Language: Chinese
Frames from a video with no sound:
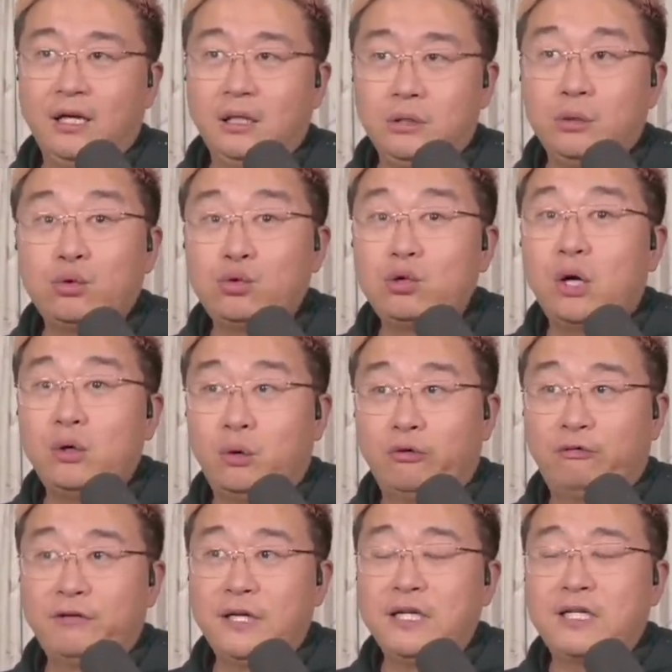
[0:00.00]
你需要有
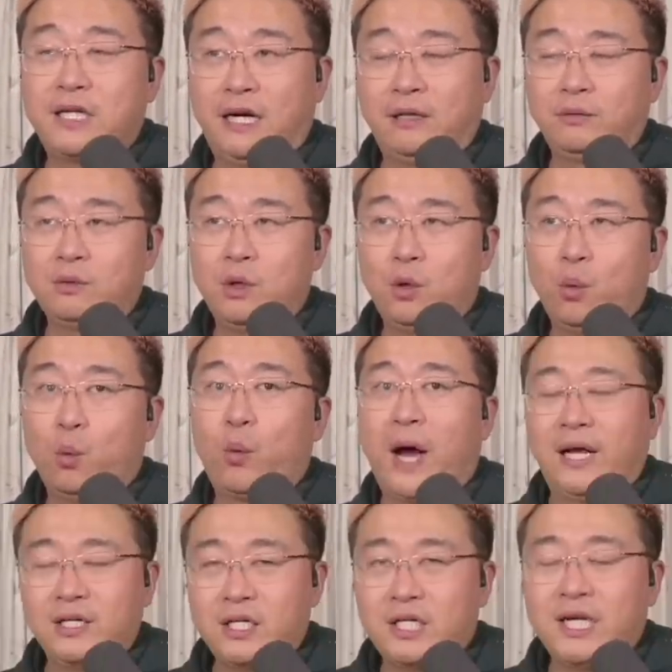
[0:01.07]
非常
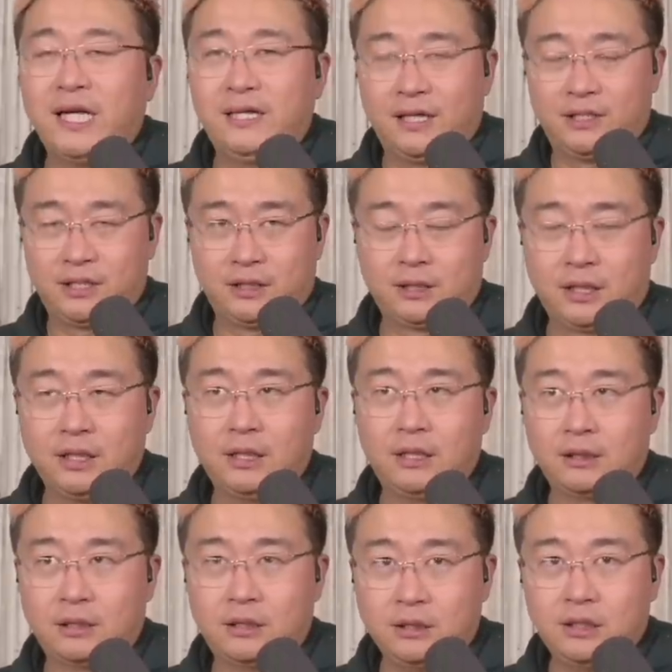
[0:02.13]
完善的这个
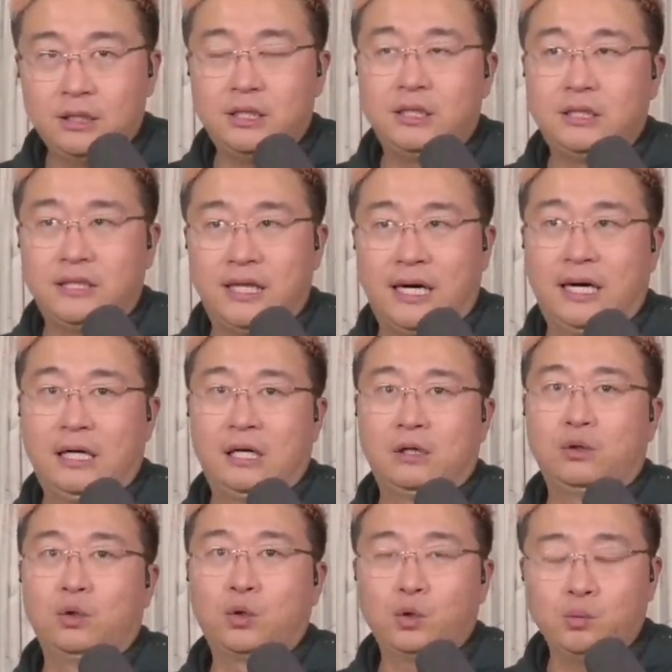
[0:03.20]
科技啊，然
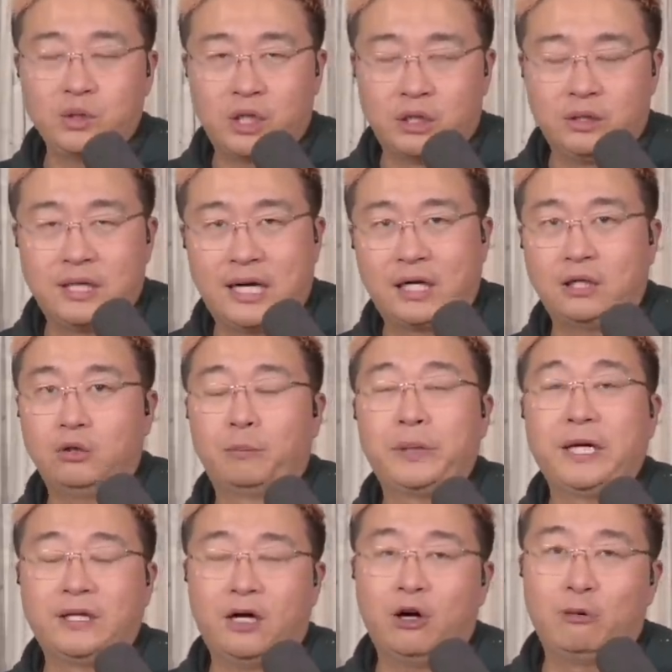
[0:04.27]
后工程啊各种
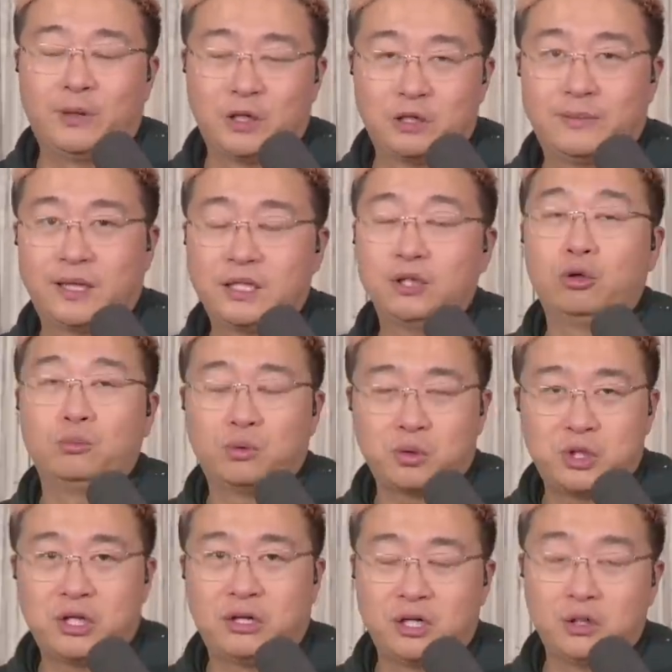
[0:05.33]
配套嘛，是吧？这个我们都
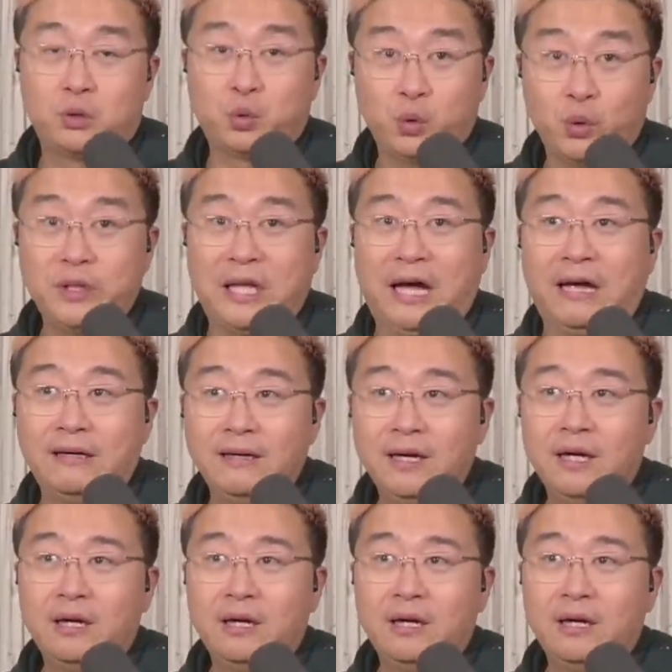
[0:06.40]
知道的有多难。